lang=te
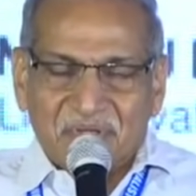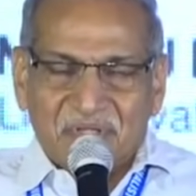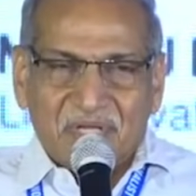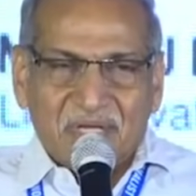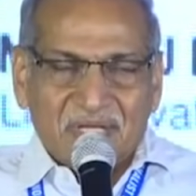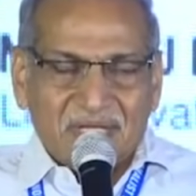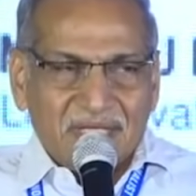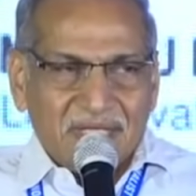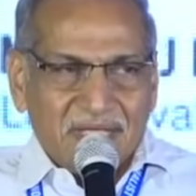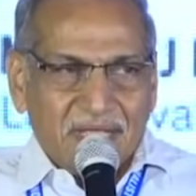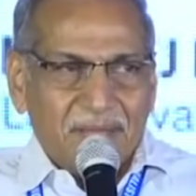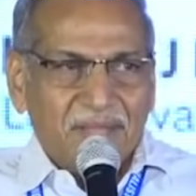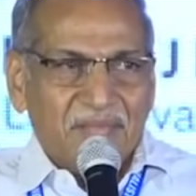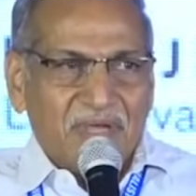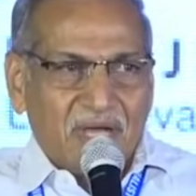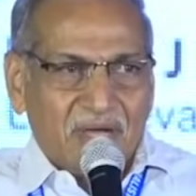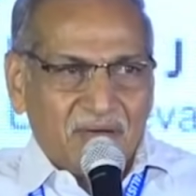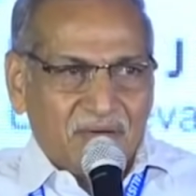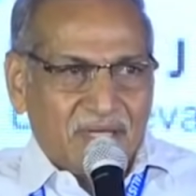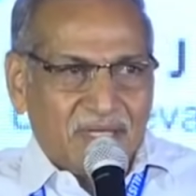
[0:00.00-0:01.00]
ఈ ప్రజలకి
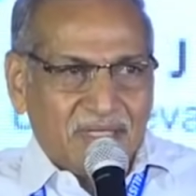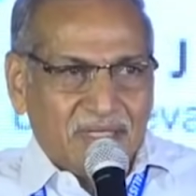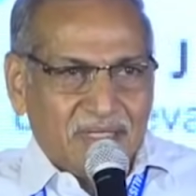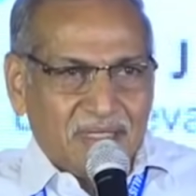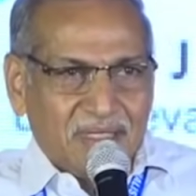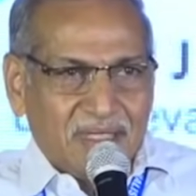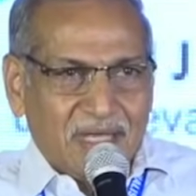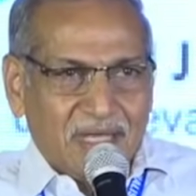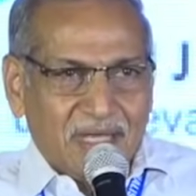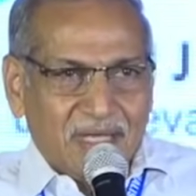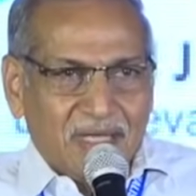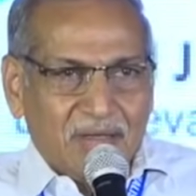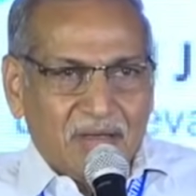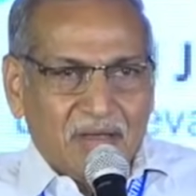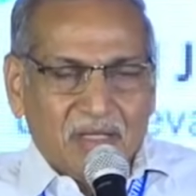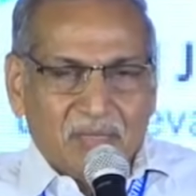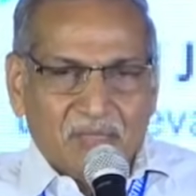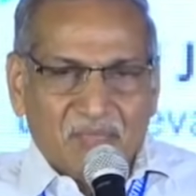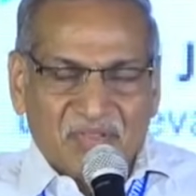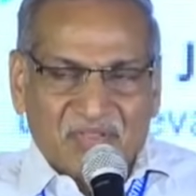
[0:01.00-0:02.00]
ఏం కావాలి
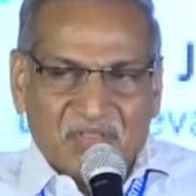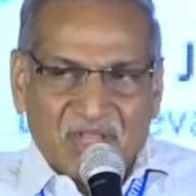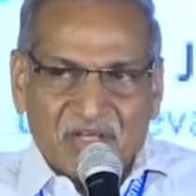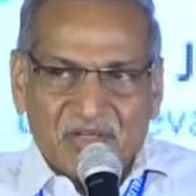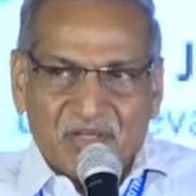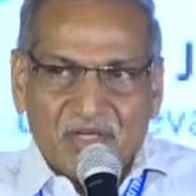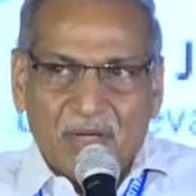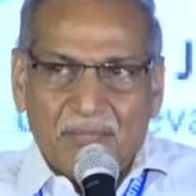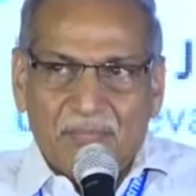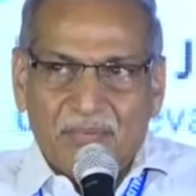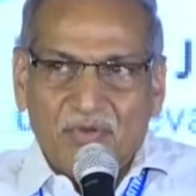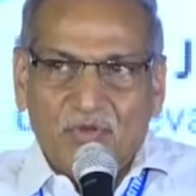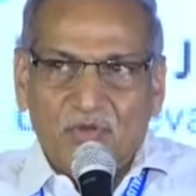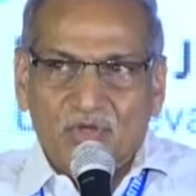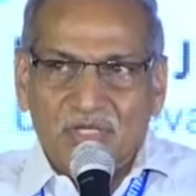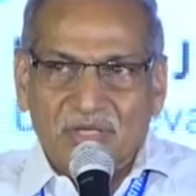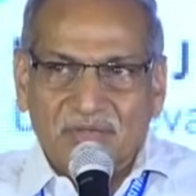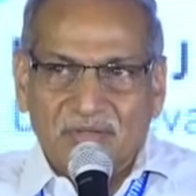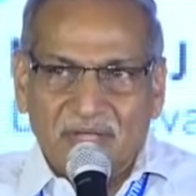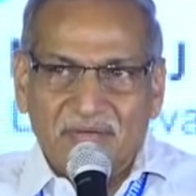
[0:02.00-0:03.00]
తక్షణ
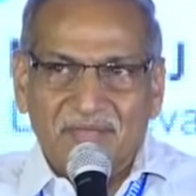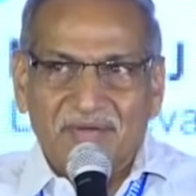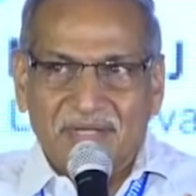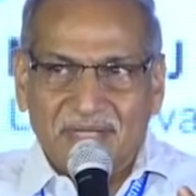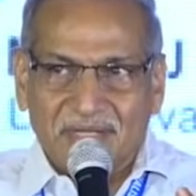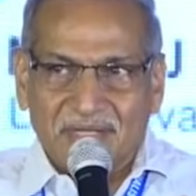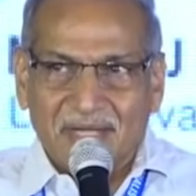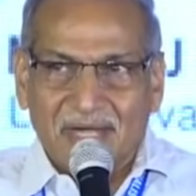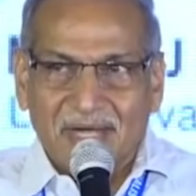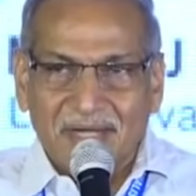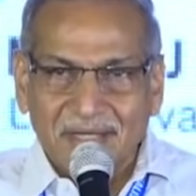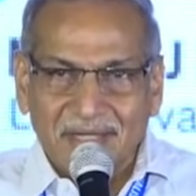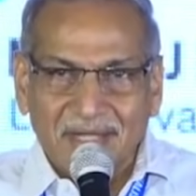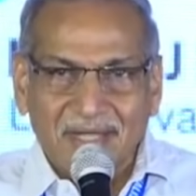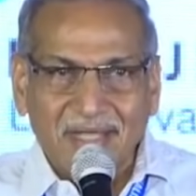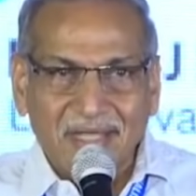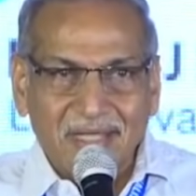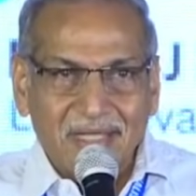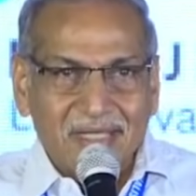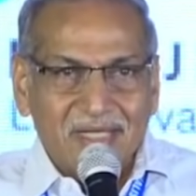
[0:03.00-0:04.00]
ప్రయోజనం ఏమిటి
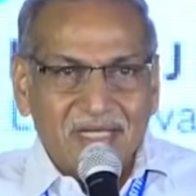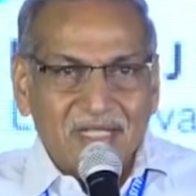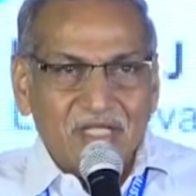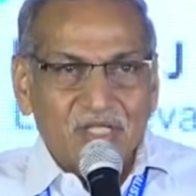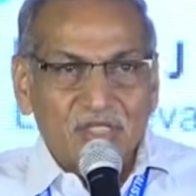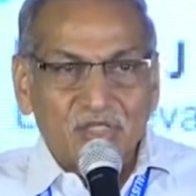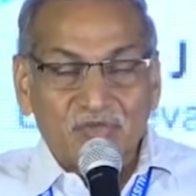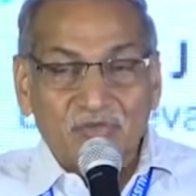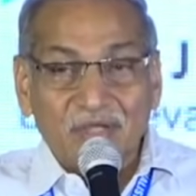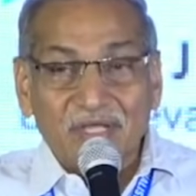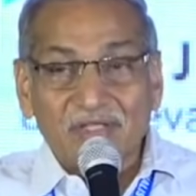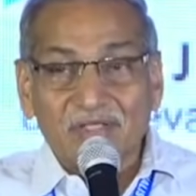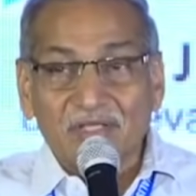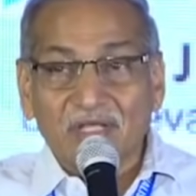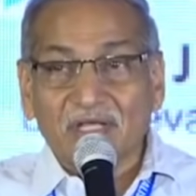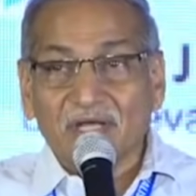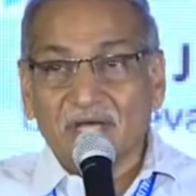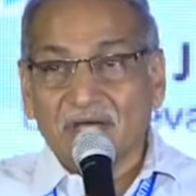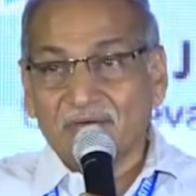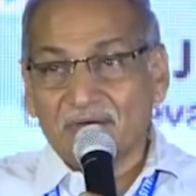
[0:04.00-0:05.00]
అంటే
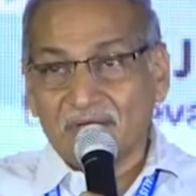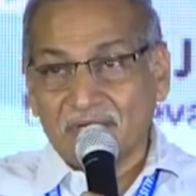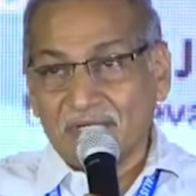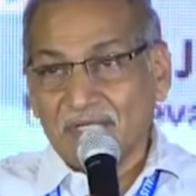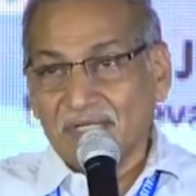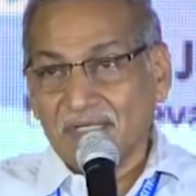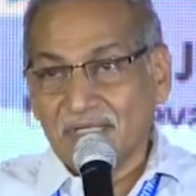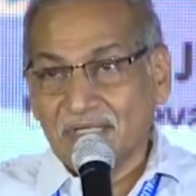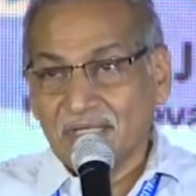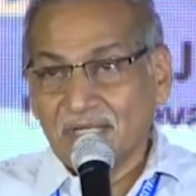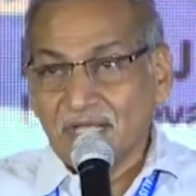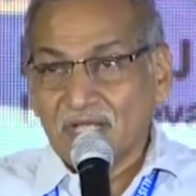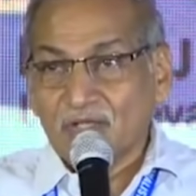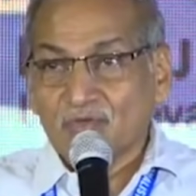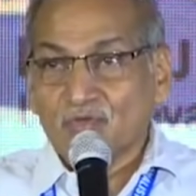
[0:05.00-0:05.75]
స్వేచ్ఛ కావాలి